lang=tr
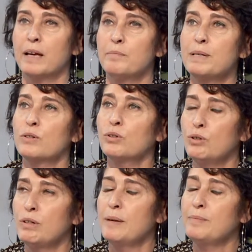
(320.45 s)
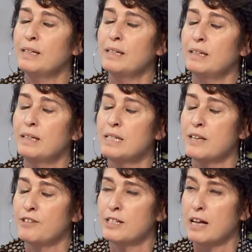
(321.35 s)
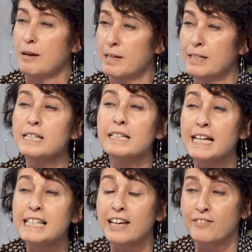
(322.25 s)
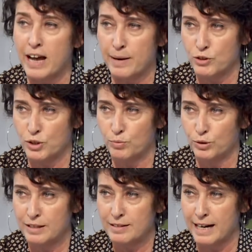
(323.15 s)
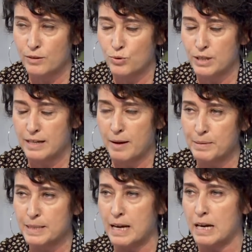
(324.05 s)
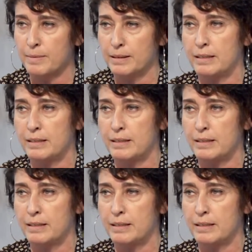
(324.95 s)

Bize o dönemde e, Seferihisar Belediyesi destek vermişti bu internet üzerinden pazarlamada.